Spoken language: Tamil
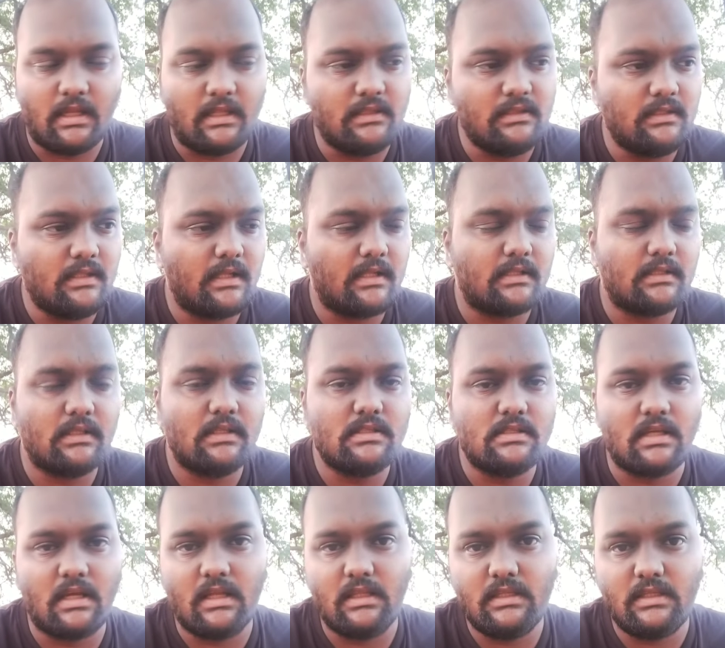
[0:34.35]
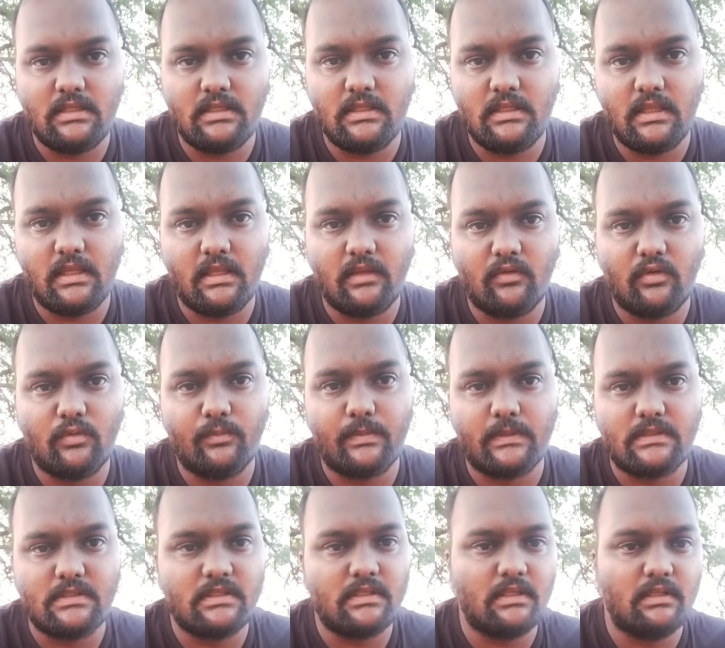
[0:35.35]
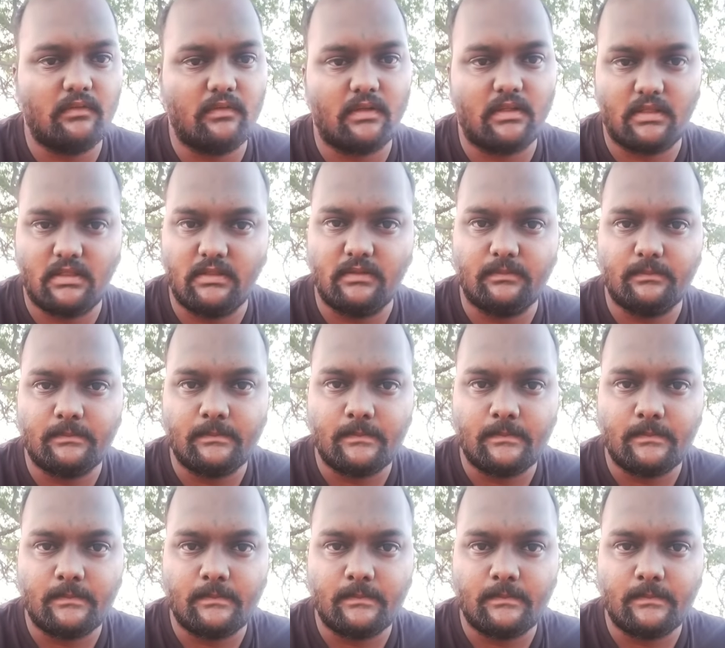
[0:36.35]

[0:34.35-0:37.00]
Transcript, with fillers: அந்த இடத்துல ஜாதி ரீதியாக எவ்வளோ பிரச்சனைகள் வருது